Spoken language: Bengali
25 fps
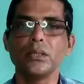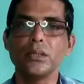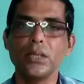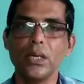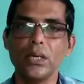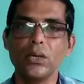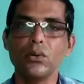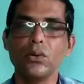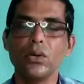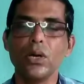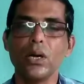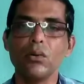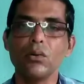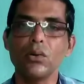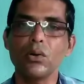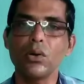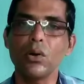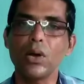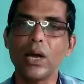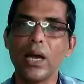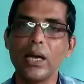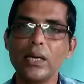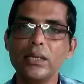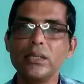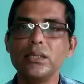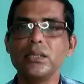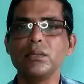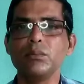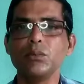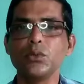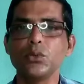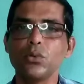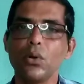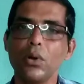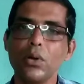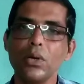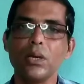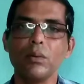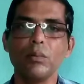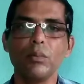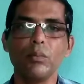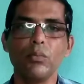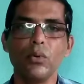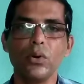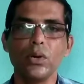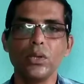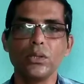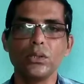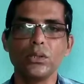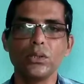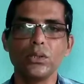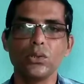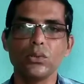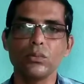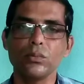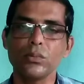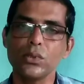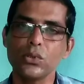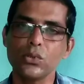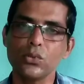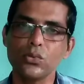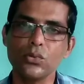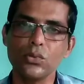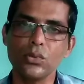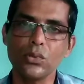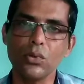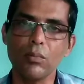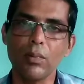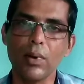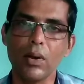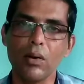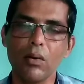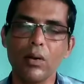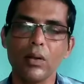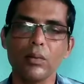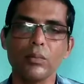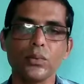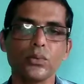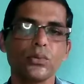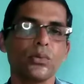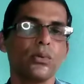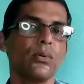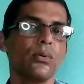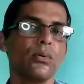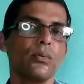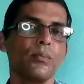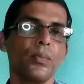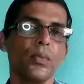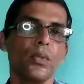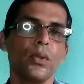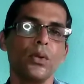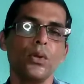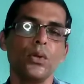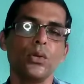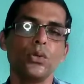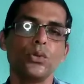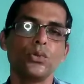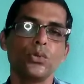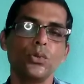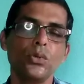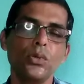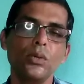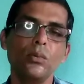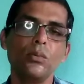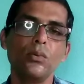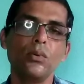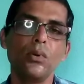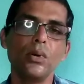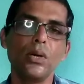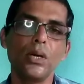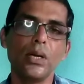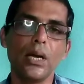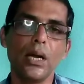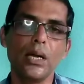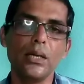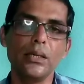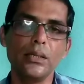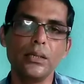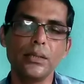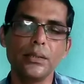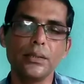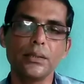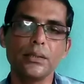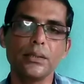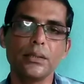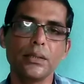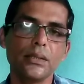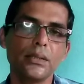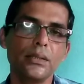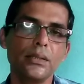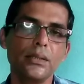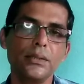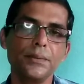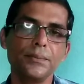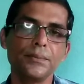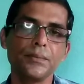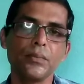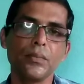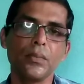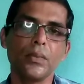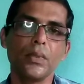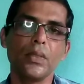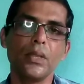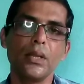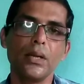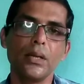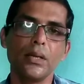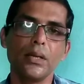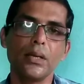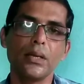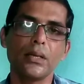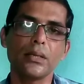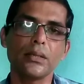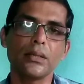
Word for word: যাই হোক এখন কাহিনীটা আমি সংক্ষেপে বলে দিচ্ছি তোমাদের শুনতেও ভালো লাগবে শোনো চণ্ডীমঙ্গলের কাহিনীটা কি না